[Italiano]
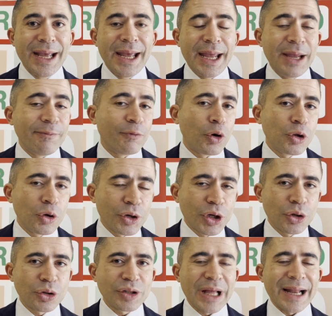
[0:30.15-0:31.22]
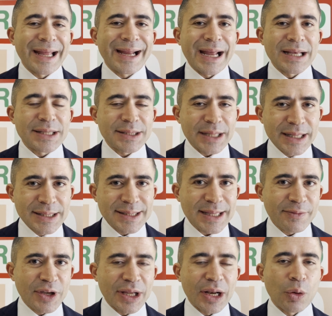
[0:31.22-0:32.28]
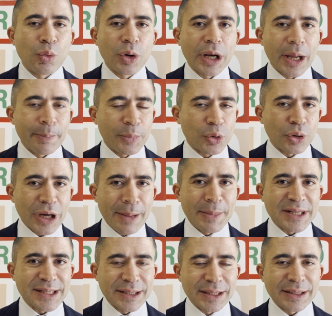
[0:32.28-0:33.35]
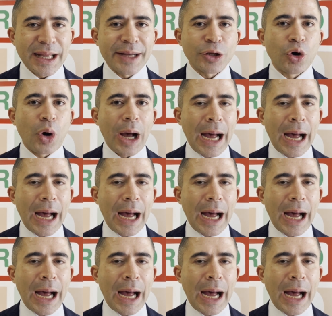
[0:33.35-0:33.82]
E voglio ricordare che senza avere un programma sanitario